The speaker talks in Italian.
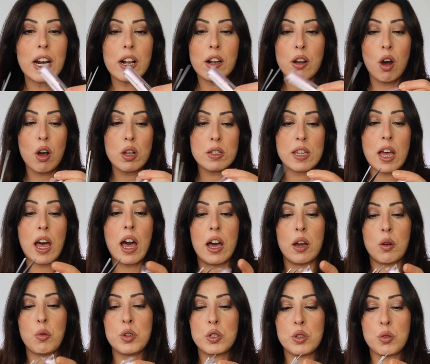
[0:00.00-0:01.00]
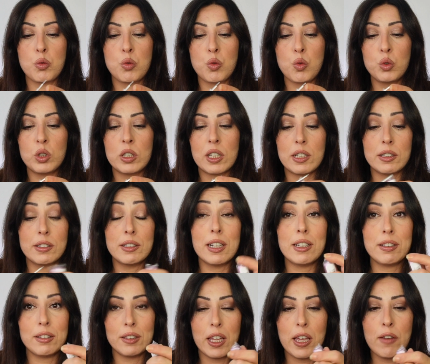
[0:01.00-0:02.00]
cosa ah questo è un utile
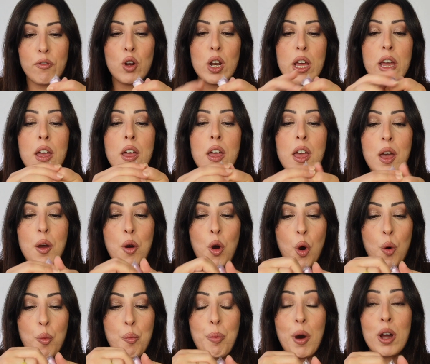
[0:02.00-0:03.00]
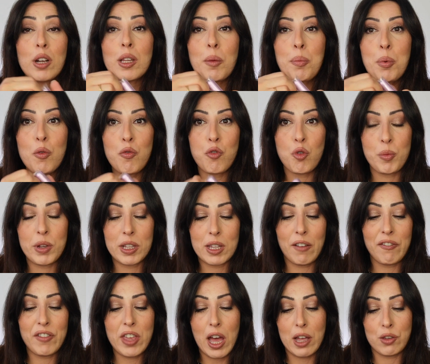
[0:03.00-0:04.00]
dilettevole ho un portaprofumi da
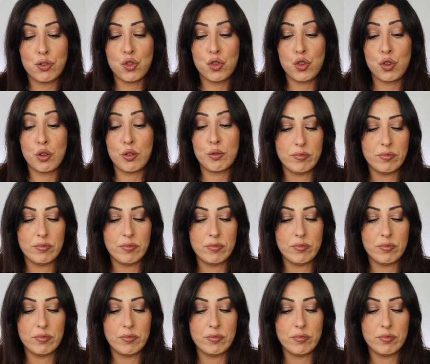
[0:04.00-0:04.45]
viaggio